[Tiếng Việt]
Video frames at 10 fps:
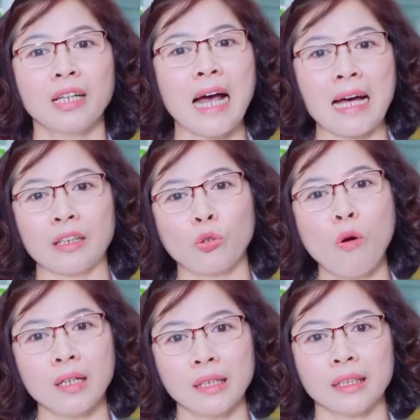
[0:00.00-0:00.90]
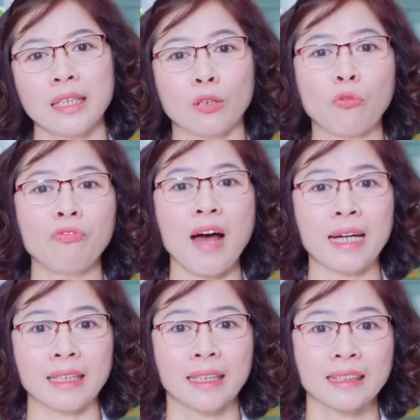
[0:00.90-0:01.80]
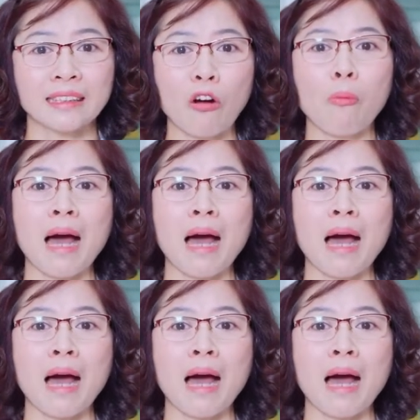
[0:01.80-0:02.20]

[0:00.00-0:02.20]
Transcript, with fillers: với cả thuốc ấy thì cũng phải sau